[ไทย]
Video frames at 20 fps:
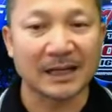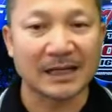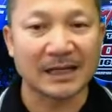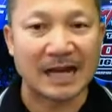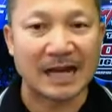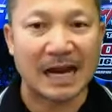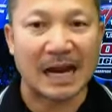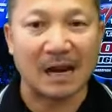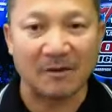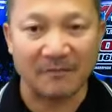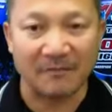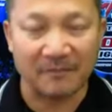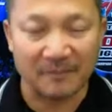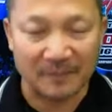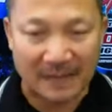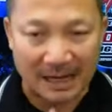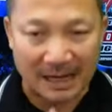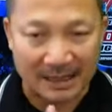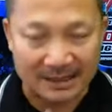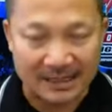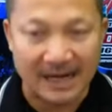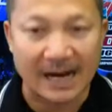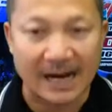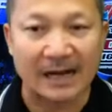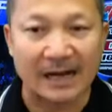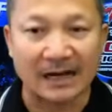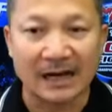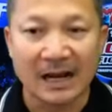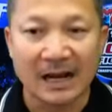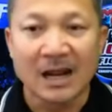ชาวต่างชาติ
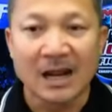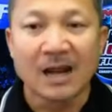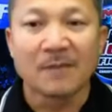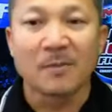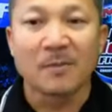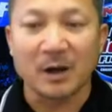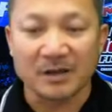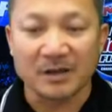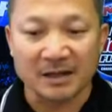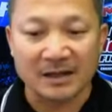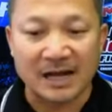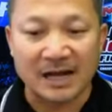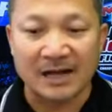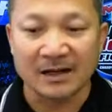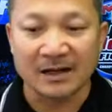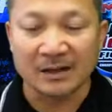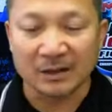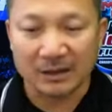เพราะฉะนั้น